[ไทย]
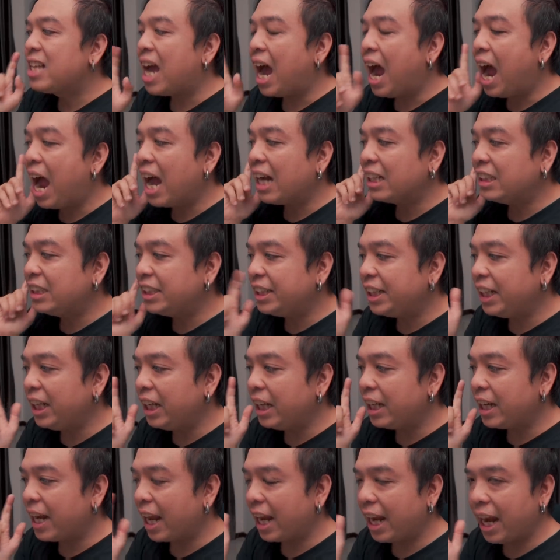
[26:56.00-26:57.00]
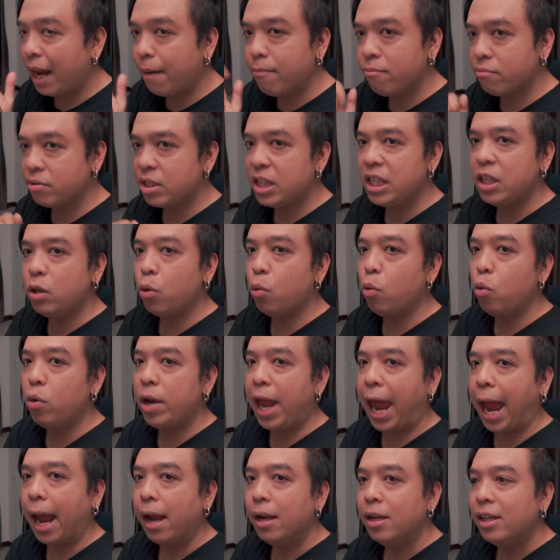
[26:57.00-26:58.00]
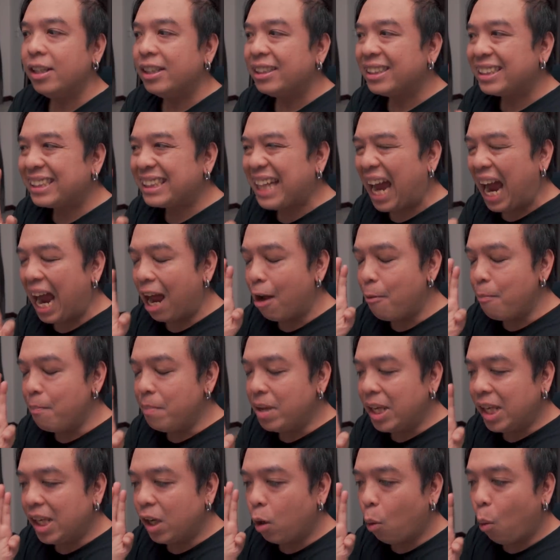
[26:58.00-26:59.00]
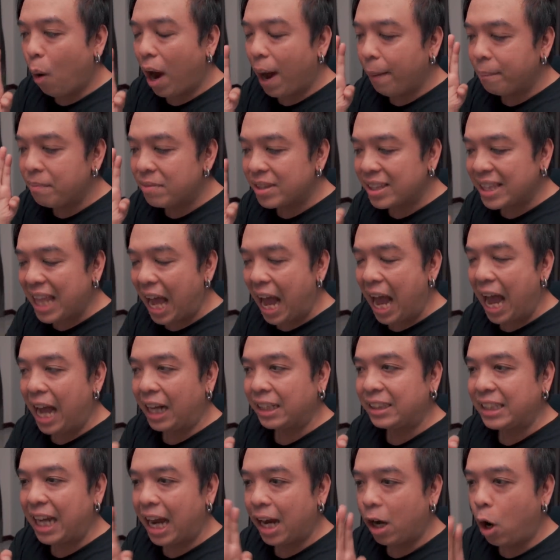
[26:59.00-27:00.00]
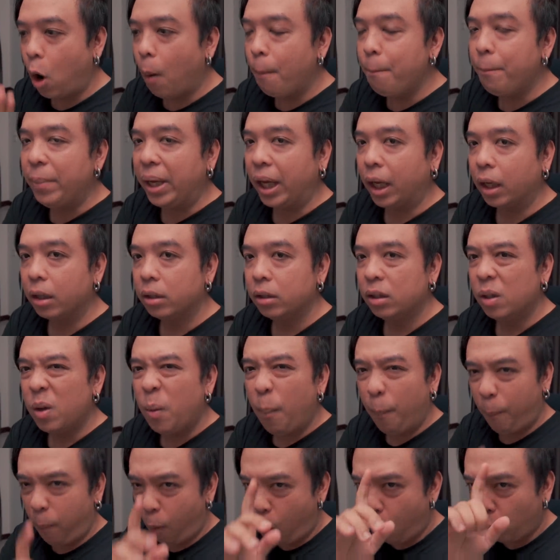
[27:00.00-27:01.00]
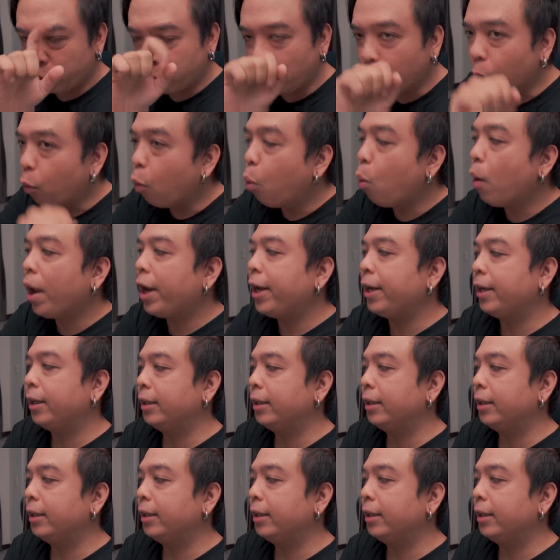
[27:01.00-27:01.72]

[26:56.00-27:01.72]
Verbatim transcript: ชางชิใน MCU เนี่ยจะมีความต่างจากคอมิกพอสมควร